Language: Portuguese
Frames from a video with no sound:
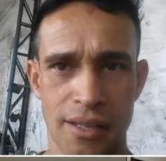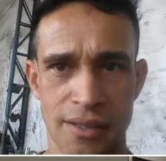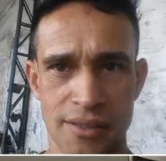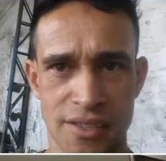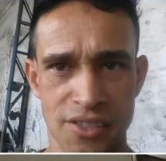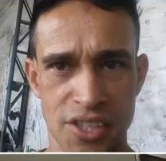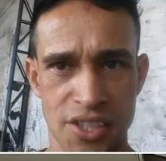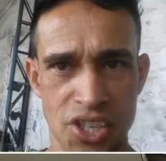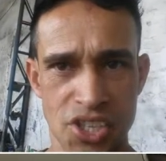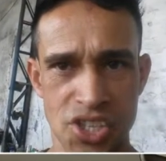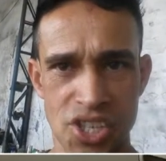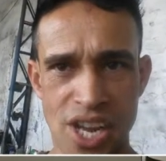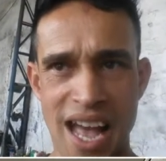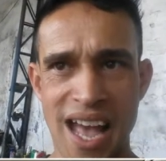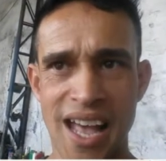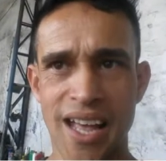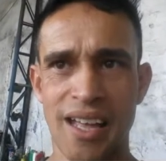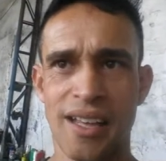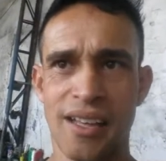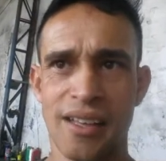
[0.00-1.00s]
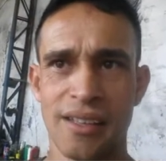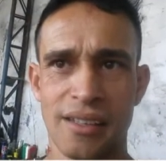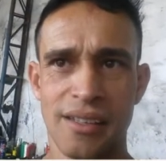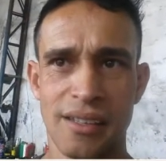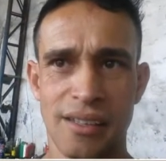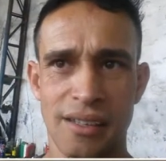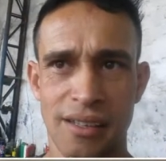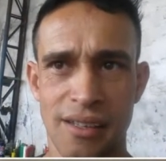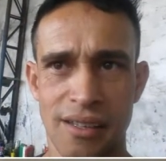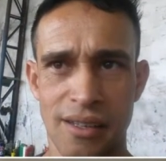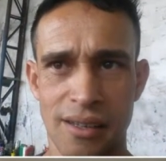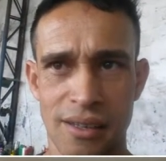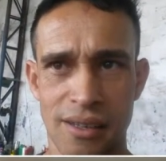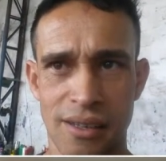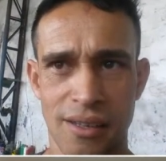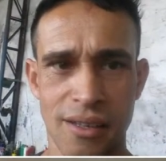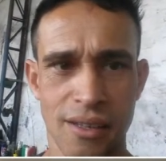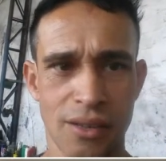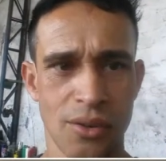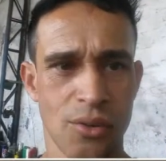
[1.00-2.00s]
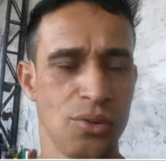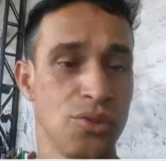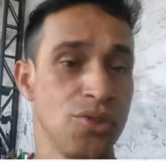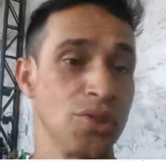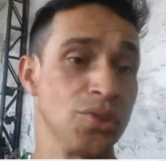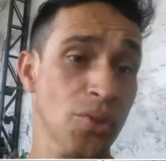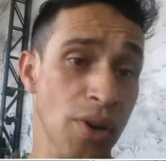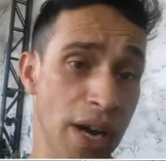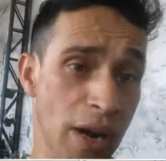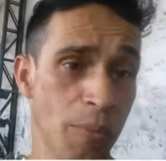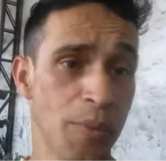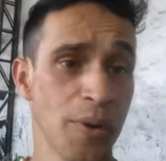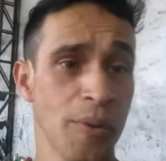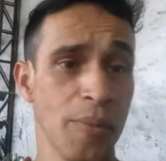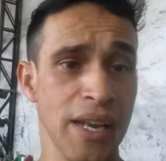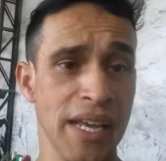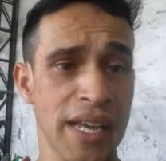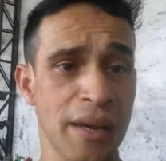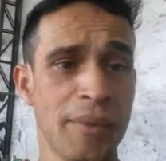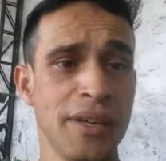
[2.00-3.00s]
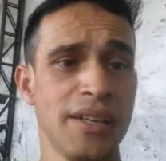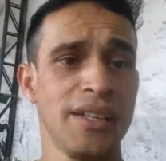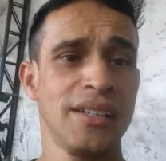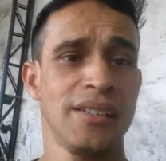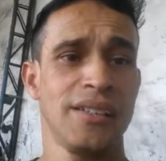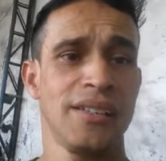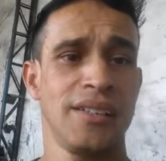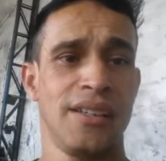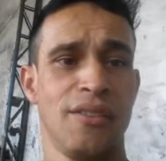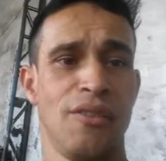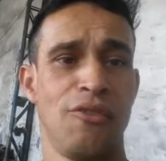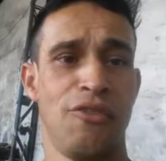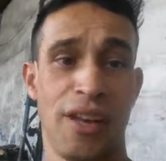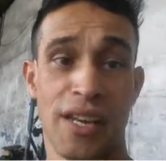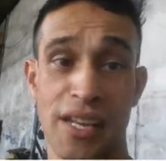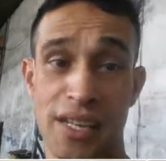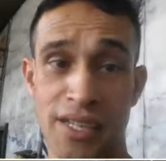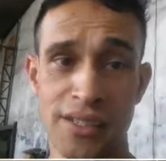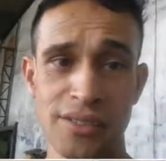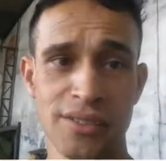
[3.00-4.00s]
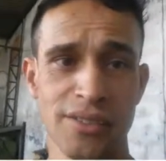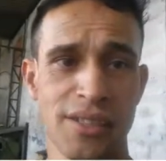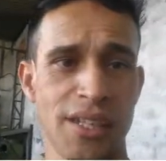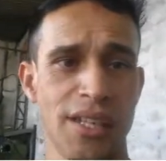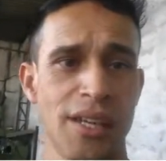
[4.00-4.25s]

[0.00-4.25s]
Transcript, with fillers: se deixar continuar o problema, falhando.